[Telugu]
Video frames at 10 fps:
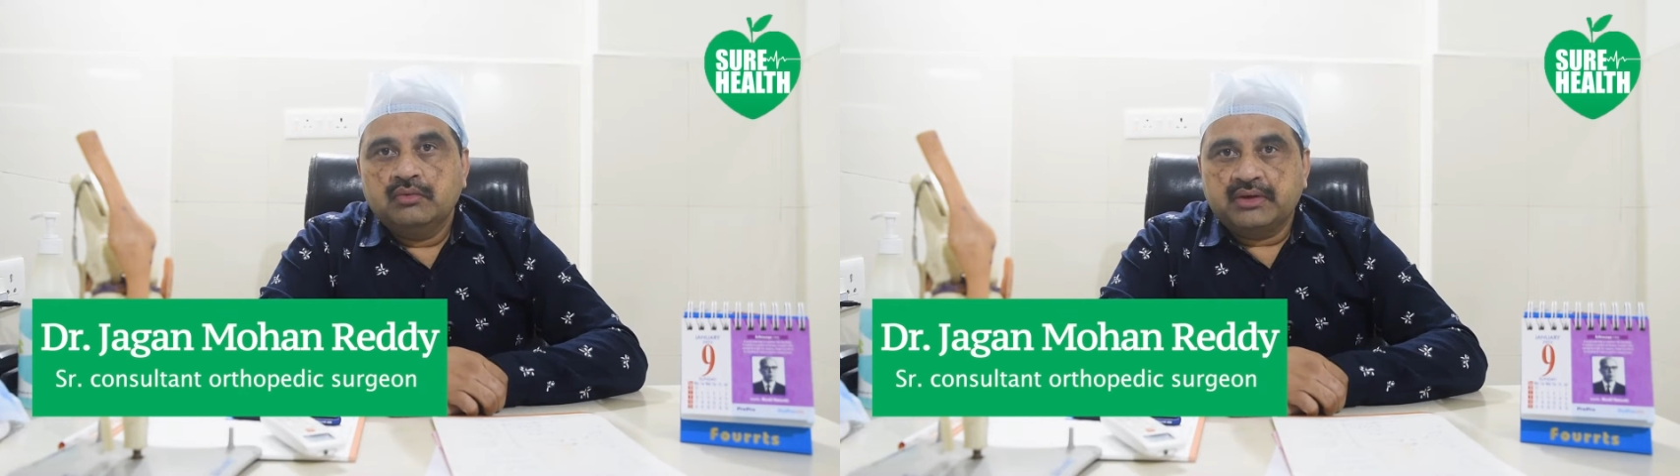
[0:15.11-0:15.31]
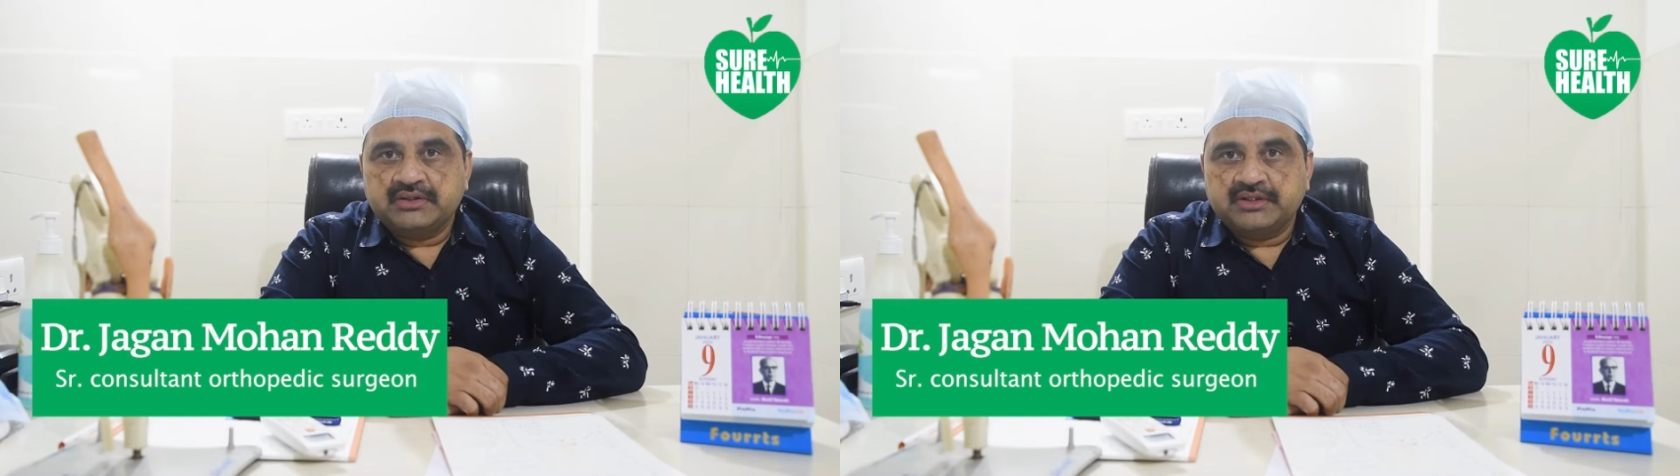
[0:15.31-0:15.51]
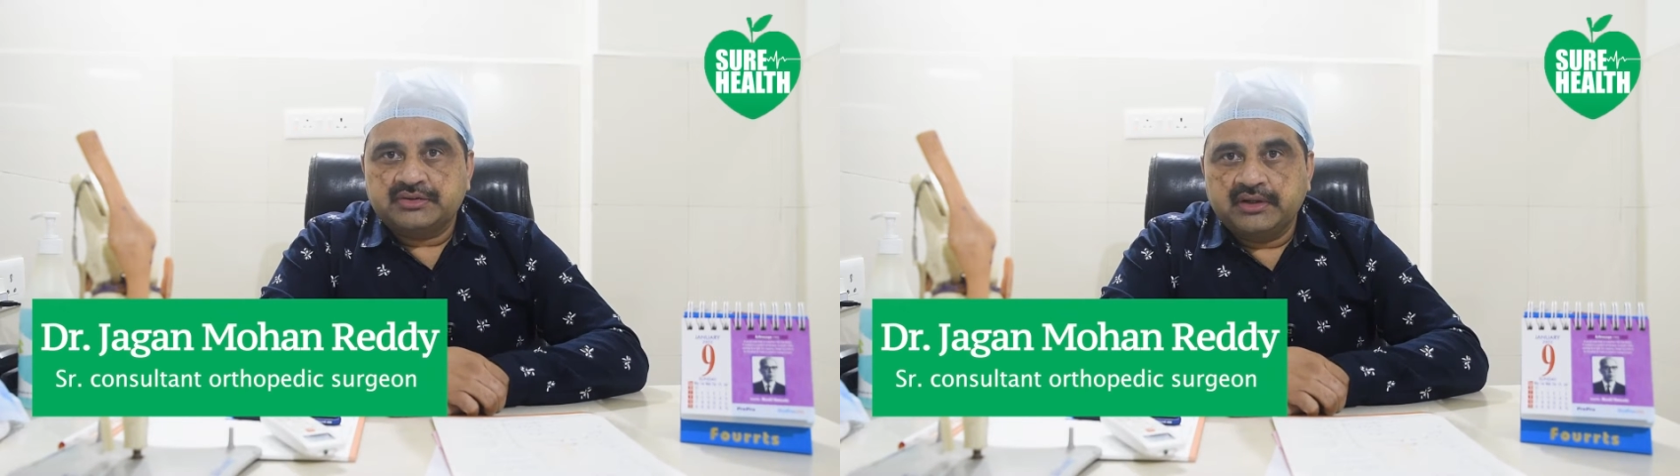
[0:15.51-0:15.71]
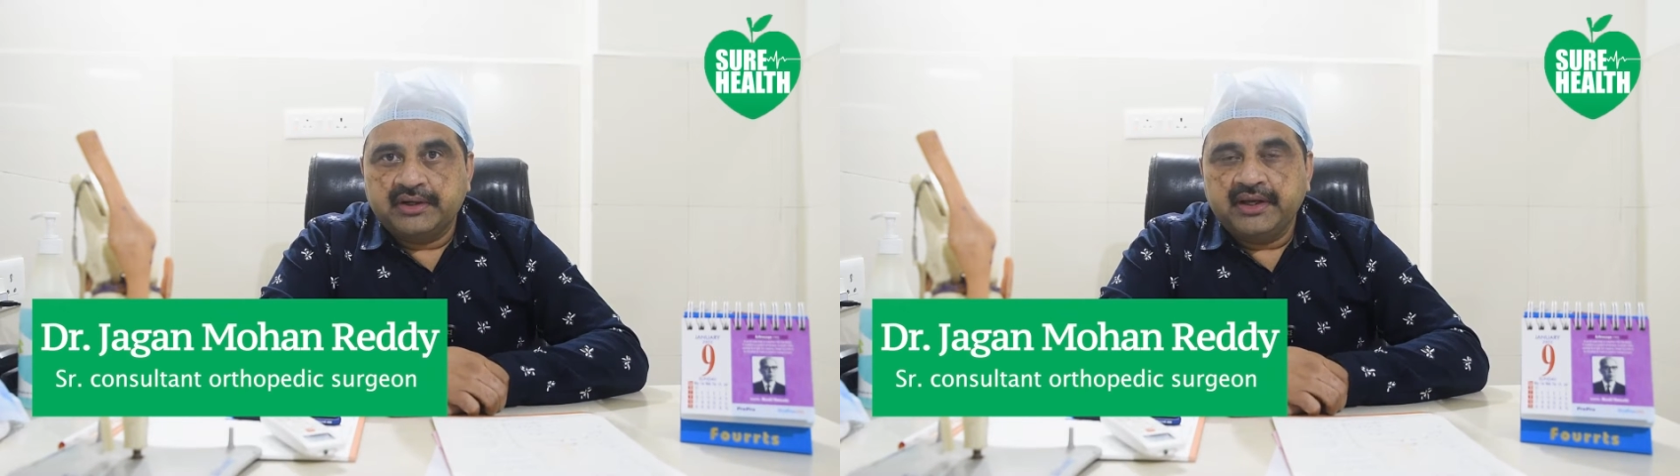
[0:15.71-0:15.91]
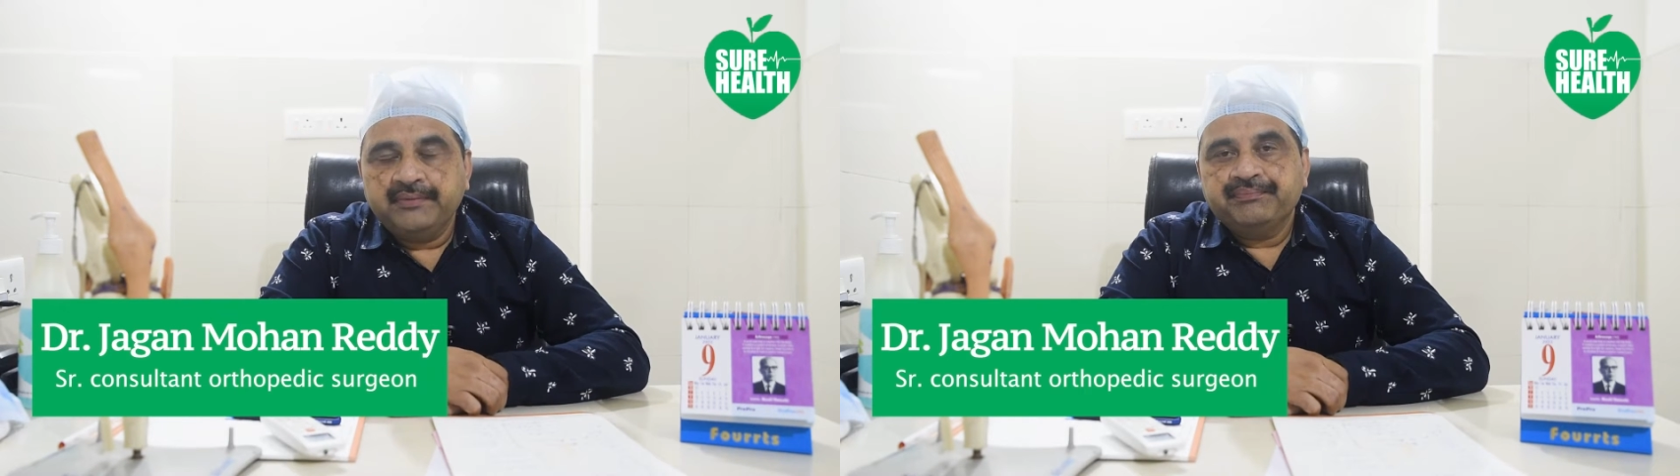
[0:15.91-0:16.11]
వర్క్ చేస్తున్నాను
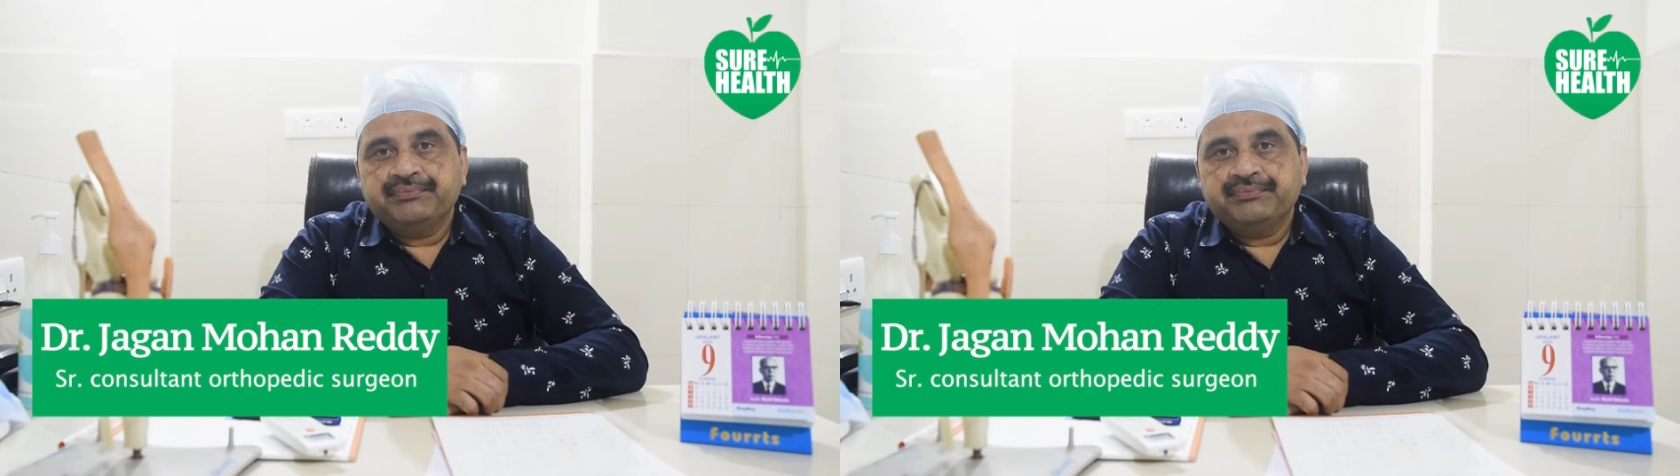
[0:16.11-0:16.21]
అండి